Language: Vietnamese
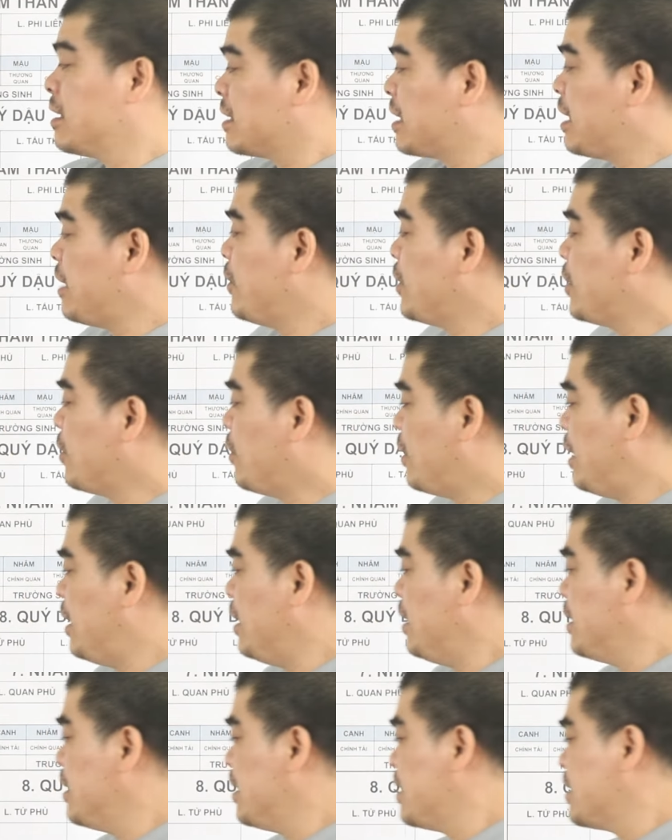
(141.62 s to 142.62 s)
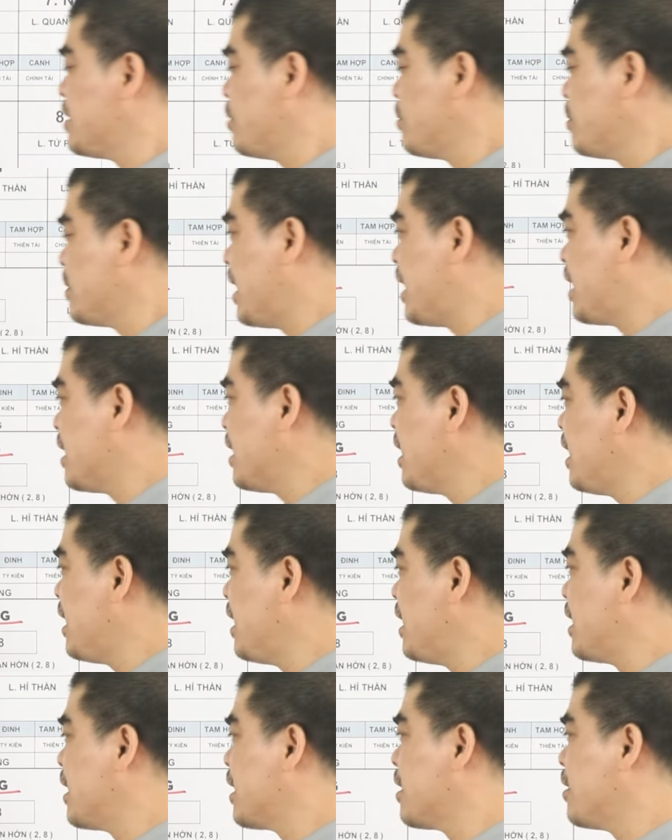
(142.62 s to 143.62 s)
Thêm vào đó, trong tháng
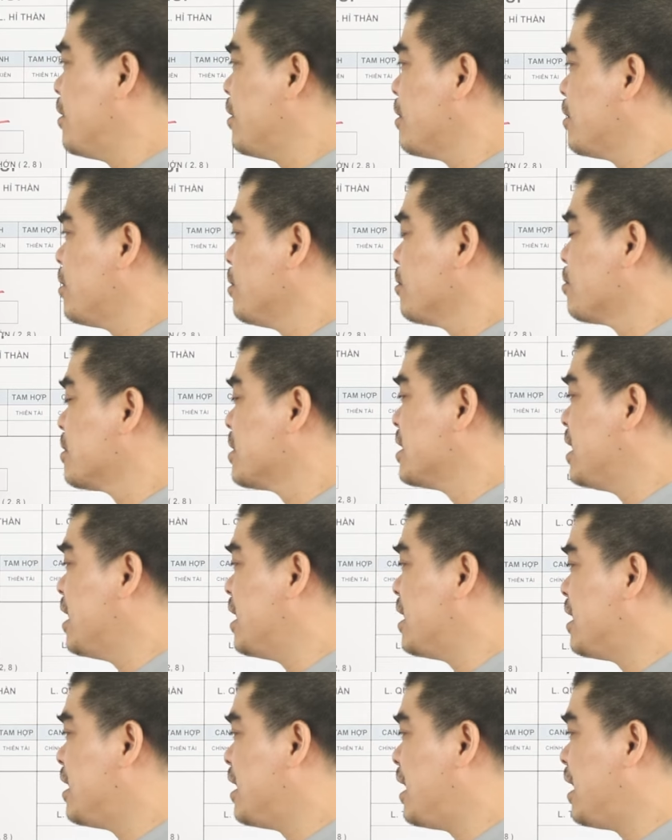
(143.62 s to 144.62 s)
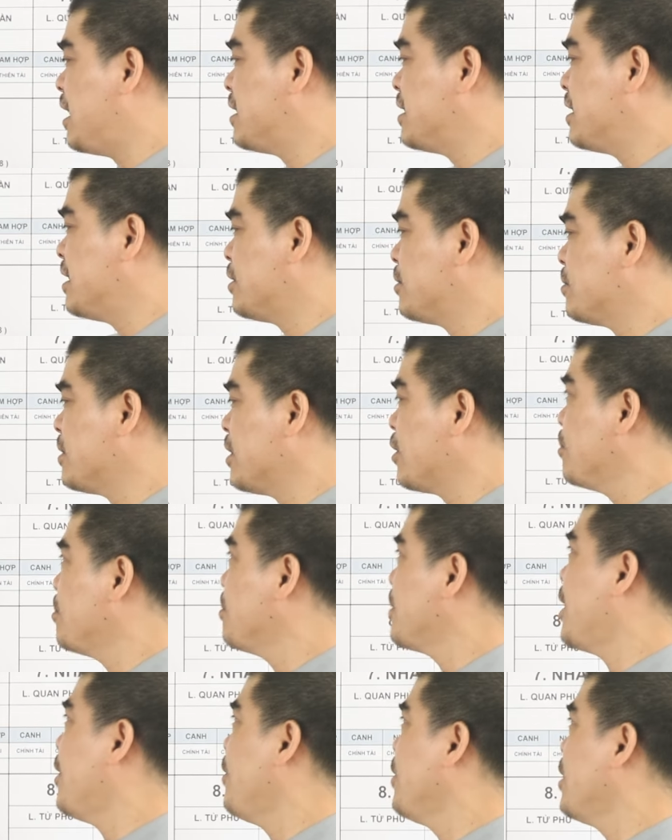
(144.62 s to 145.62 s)
lại có cục diện là gì, chúng ta có
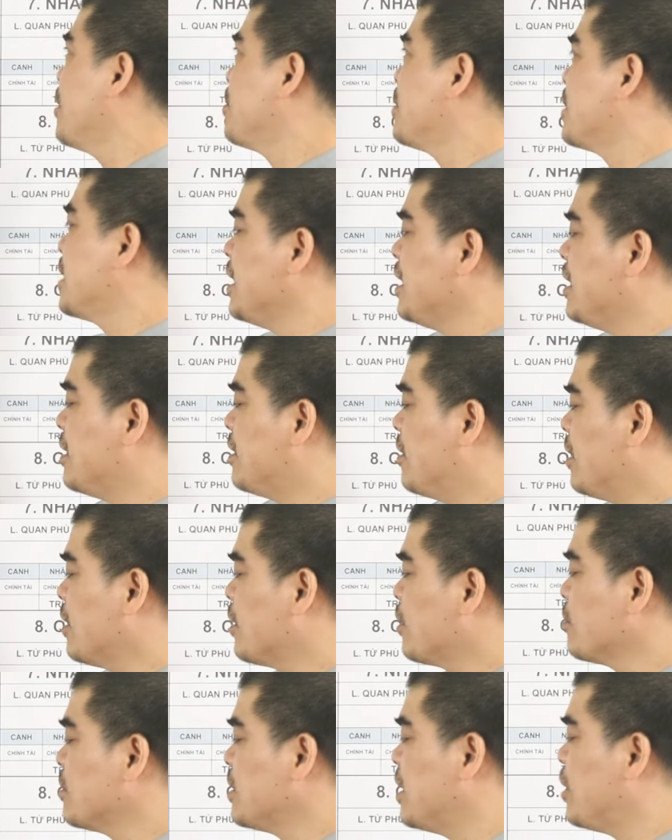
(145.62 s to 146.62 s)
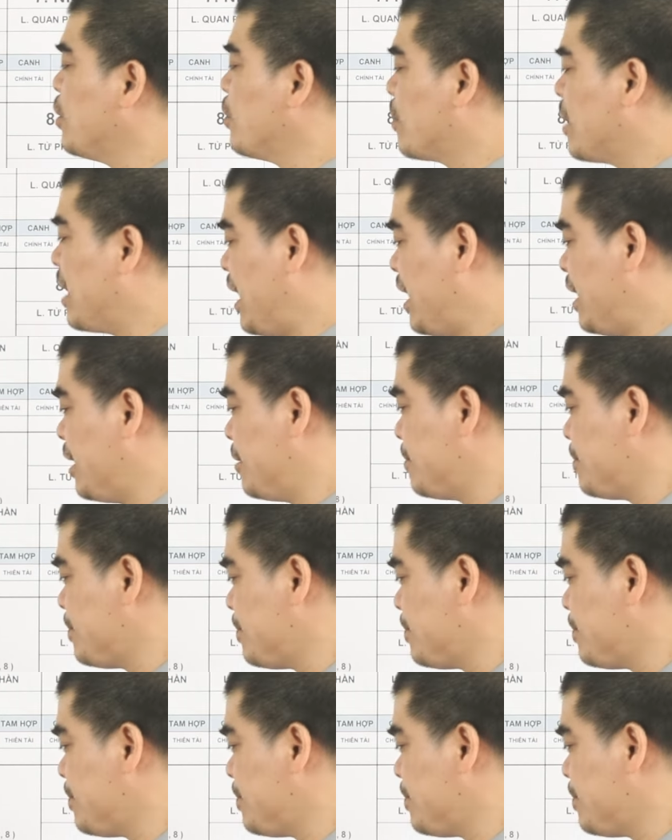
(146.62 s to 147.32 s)
Mão gặp Thìn, nó là cục diện lục hại.